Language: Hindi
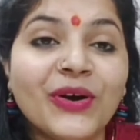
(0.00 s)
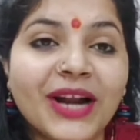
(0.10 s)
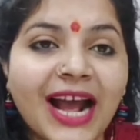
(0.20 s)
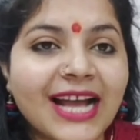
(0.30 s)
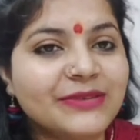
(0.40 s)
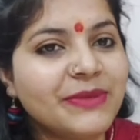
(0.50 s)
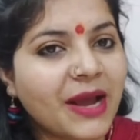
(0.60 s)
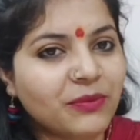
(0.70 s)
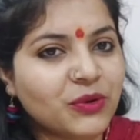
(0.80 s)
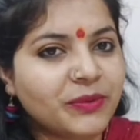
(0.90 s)
और आज मैं
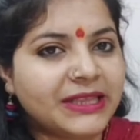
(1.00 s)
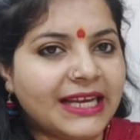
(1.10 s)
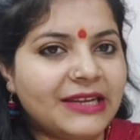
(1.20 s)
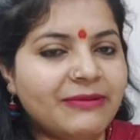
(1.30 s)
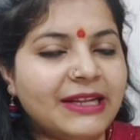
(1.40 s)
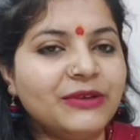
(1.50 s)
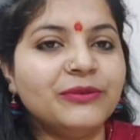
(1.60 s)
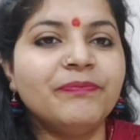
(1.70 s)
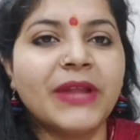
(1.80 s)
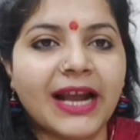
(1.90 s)
आपको बताने वाली
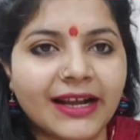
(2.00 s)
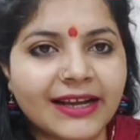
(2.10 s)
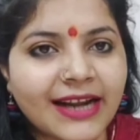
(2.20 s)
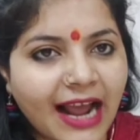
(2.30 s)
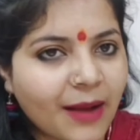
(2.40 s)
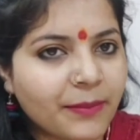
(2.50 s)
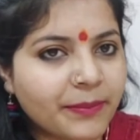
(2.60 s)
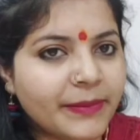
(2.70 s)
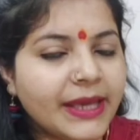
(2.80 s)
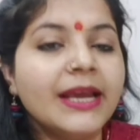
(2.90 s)
हूँ अगर आप
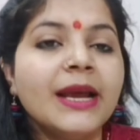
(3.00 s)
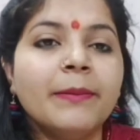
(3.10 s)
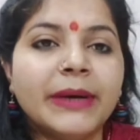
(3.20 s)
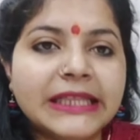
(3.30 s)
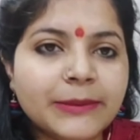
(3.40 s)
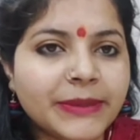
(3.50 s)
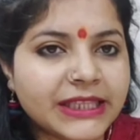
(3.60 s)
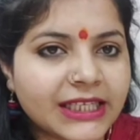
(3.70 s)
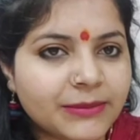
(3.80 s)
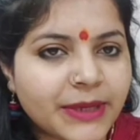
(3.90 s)
में पति
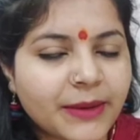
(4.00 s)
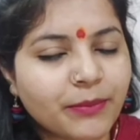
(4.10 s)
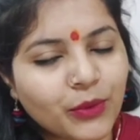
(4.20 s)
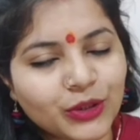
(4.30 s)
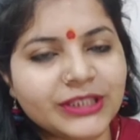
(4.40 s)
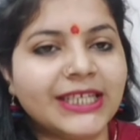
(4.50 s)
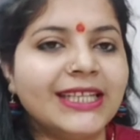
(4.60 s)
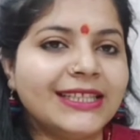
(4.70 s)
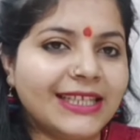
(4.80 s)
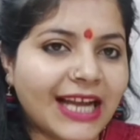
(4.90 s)
पत्नी में बहुत
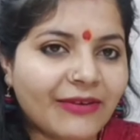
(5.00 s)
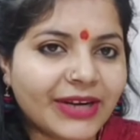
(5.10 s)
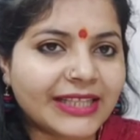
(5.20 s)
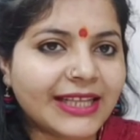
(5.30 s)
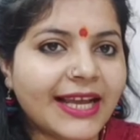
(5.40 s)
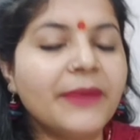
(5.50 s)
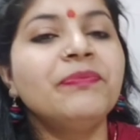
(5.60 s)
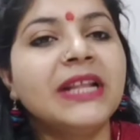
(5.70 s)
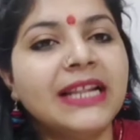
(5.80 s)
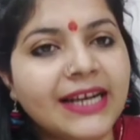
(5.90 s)
ज़्यादा तनाव रहता है
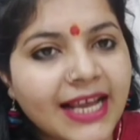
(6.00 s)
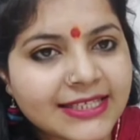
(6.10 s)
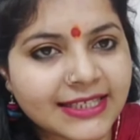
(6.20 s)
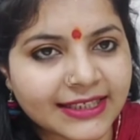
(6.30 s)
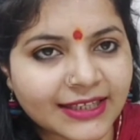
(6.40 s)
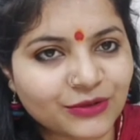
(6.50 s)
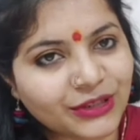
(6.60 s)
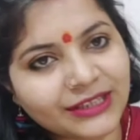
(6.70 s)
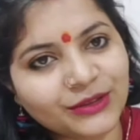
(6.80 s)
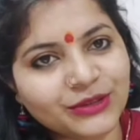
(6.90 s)
लड़ाई झगड़ा
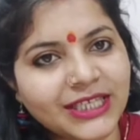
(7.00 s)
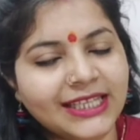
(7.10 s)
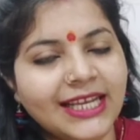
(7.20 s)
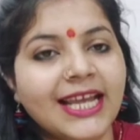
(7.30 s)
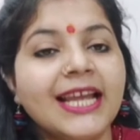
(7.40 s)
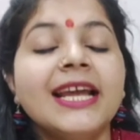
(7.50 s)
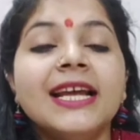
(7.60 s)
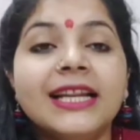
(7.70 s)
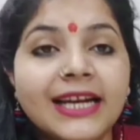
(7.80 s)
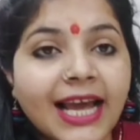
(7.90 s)
तुरंत हो जाता है
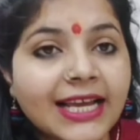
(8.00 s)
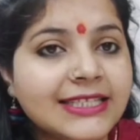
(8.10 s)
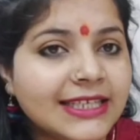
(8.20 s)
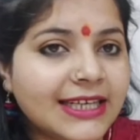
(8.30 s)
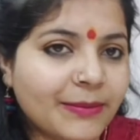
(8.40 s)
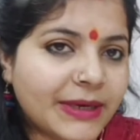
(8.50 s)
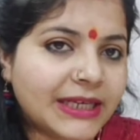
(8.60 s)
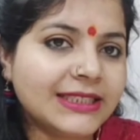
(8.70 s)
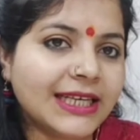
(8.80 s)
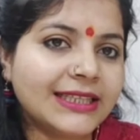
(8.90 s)
लड़ाई झगड़ा
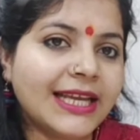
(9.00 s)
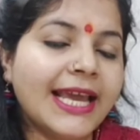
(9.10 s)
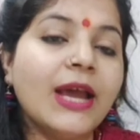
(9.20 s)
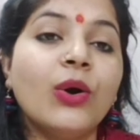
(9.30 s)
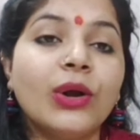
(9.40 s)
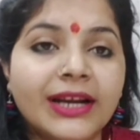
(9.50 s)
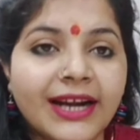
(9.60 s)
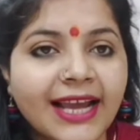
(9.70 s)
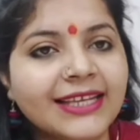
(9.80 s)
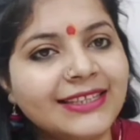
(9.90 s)
बढ़ जाता है और
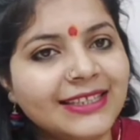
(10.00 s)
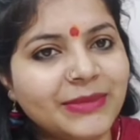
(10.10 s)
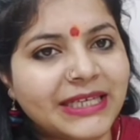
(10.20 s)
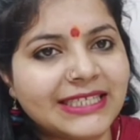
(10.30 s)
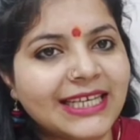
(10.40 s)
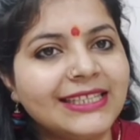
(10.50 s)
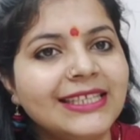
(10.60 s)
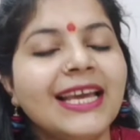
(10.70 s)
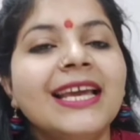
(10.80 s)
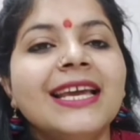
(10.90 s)
लड़ाई इतनी बढ़
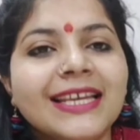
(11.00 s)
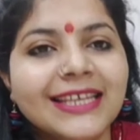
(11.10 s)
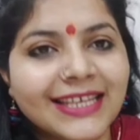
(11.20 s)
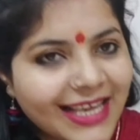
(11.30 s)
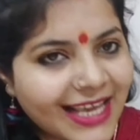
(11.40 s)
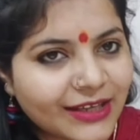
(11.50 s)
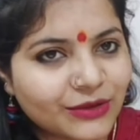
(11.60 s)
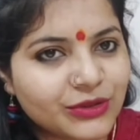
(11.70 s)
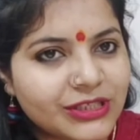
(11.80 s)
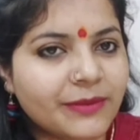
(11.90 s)
जाती है कि एक
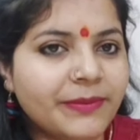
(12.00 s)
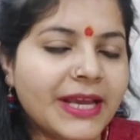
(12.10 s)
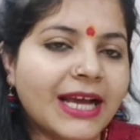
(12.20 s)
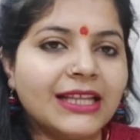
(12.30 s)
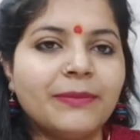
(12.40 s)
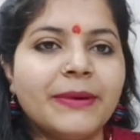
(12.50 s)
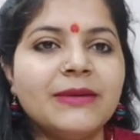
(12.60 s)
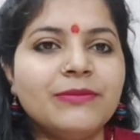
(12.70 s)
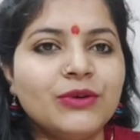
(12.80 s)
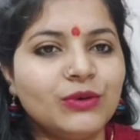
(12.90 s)
दूसरे पे
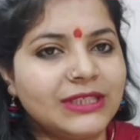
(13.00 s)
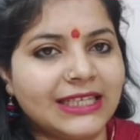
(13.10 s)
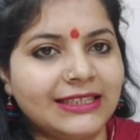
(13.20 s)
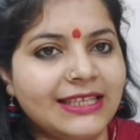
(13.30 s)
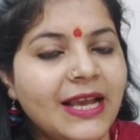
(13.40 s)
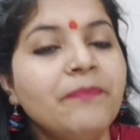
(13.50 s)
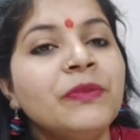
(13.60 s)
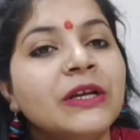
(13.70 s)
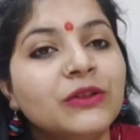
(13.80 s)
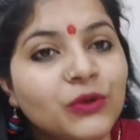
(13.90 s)
हाथापाई भी हो जाती है
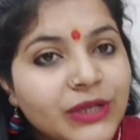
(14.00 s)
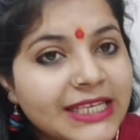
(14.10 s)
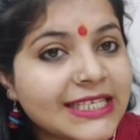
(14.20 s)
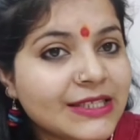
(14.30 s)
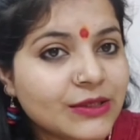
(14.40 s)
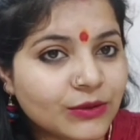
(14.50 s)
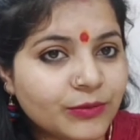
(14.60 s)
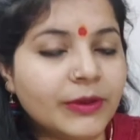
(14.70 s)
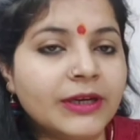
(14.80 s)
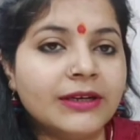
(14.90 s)
तो इस
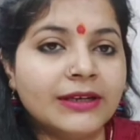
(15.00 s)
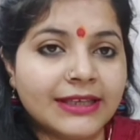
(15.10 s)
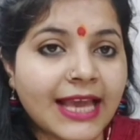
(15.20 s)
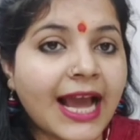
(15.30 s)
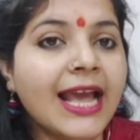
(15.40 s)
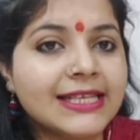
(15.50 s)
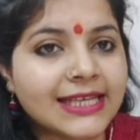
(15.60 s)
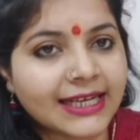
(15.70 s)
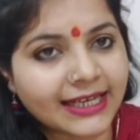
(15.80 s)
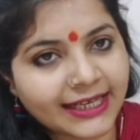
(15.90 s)
आ, क्या
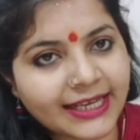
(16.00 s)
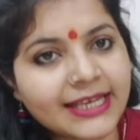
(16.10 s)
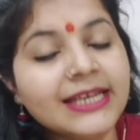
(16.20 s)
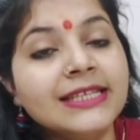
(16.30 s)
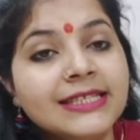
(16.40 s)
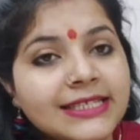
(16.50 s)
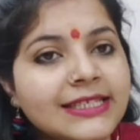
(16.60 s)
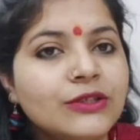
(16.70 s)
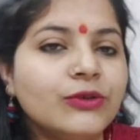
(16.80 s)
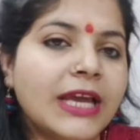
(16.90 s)
ऐसा करें
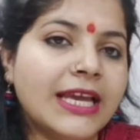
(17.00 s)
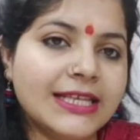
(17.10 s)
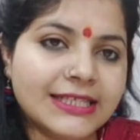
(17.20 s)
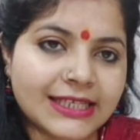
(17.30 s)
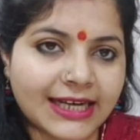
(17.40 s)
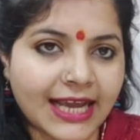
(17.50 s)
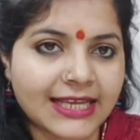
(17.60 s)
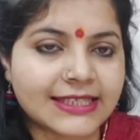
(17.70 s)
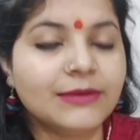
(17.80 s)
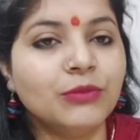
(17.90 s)
जिससे जो है इस
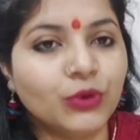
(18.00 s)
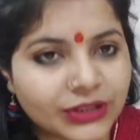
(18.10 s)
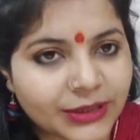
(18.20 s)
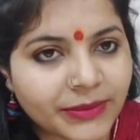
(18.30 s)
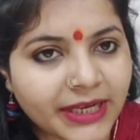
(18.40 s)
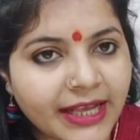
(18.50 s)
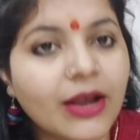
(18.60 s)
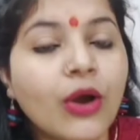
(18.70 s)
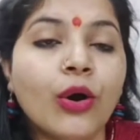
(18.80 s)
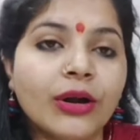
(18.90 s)
लड़ाई से मुक्ति मिले
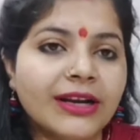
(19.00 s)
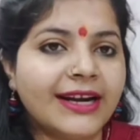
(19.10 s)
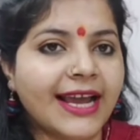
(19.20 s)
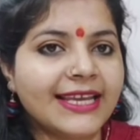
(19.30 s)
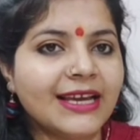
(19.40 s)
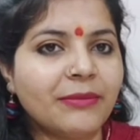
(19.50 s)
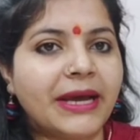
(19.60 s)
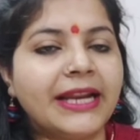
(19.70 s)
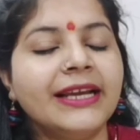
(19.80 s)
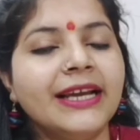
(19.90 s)
और लड़ाई
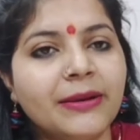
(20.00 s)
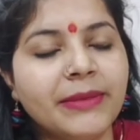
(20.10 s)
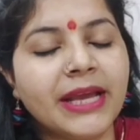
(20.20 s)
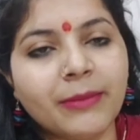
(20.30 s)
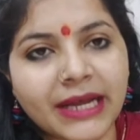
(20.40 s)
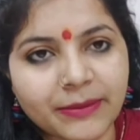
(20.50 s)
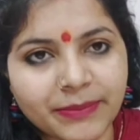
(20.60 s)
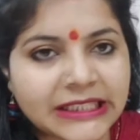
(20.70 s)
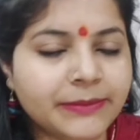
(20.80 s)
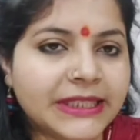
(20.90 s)
हमारे घर में हमारे
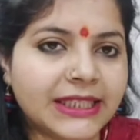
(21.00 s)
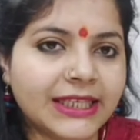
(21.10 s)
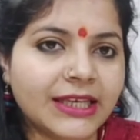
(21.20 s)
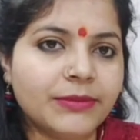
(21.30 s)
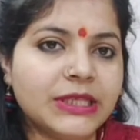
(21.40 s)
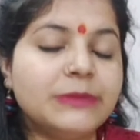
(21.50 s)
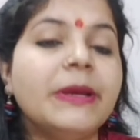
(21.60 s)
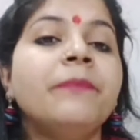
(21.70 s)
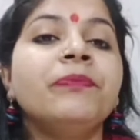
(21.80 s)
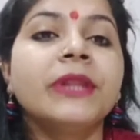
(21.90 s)
पति पत्नी के बीच
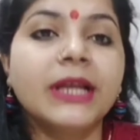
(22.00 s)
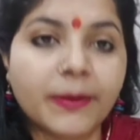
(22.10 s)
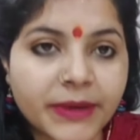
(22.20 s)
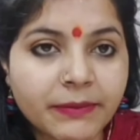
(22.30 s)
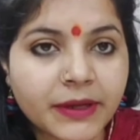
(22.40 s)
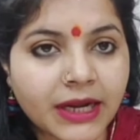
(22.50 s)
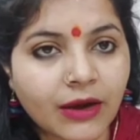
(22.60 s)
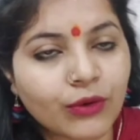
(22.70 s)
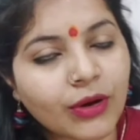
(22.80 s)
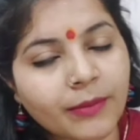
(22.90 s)
में कभी भी ना
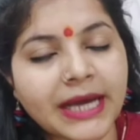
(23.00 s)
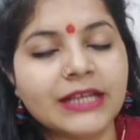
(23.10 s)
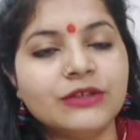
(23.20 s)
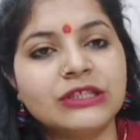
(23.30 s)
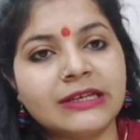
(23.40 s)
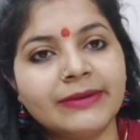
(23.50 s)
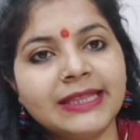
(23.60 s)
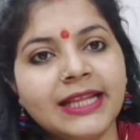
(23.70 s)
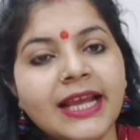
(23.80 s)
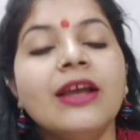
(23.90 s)
हो हमारे जो
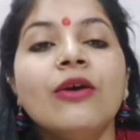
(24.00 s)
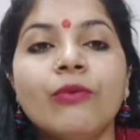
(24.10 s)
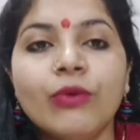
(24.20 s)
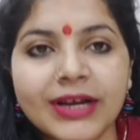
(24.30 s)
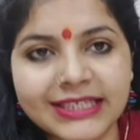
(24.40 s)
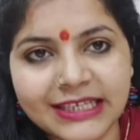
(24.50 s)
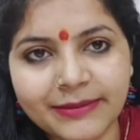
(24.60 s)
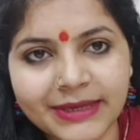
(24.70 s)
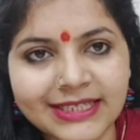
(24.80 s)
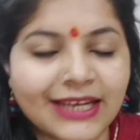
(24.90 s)
संबंध है वो अच्छे
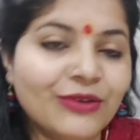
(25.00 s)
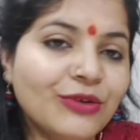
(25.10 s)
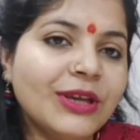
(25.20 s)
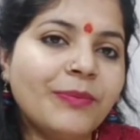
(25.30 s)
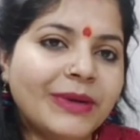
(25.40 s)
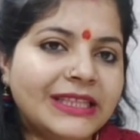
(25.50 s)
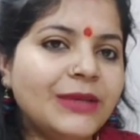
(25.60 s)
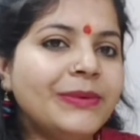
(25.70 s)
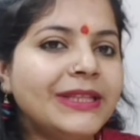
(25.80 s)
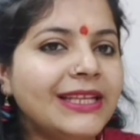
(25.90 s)
बन जाए क्योंकि
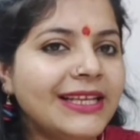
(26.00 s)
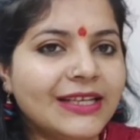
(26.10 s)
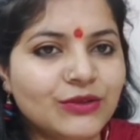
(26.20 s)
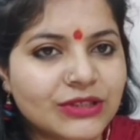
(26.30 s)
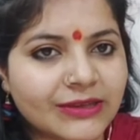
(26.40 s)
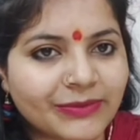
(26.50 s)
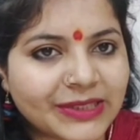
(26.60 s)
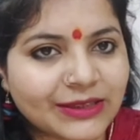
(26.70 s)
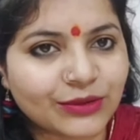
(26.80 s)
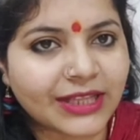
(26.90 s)
पति पत्नी का जो
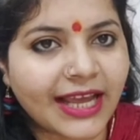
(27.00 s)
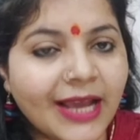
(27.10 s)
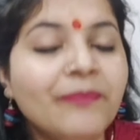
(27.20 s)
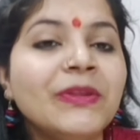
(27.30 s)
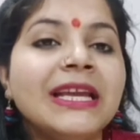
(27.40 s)
संबंध होता है